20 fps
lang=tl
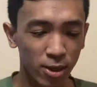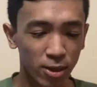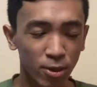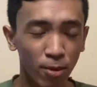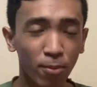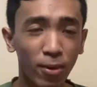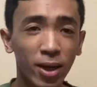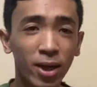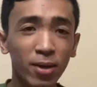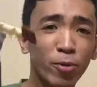
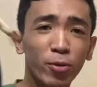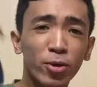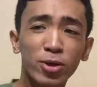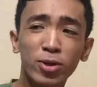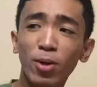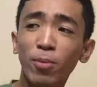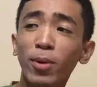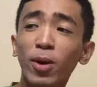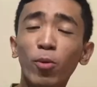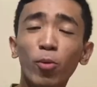Sobrang,
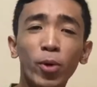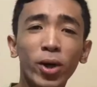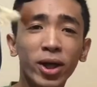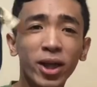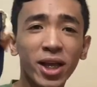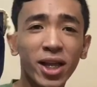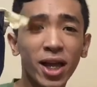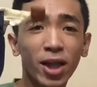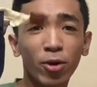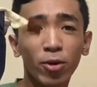sobrang worth
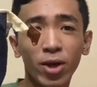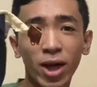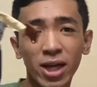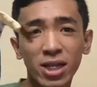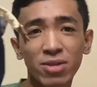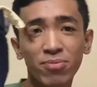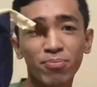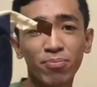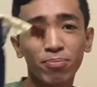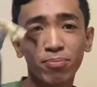nito
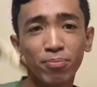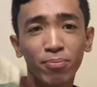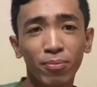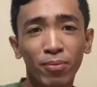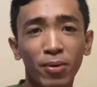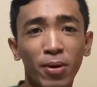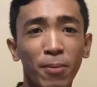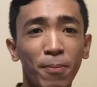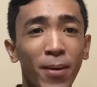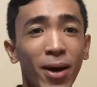guys.
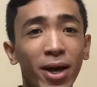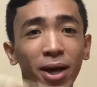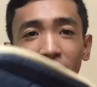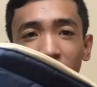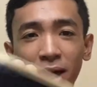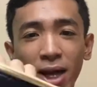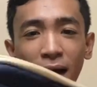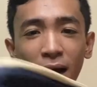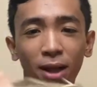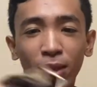Pang
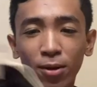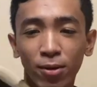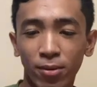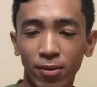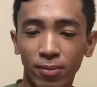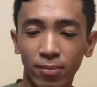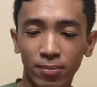regalo.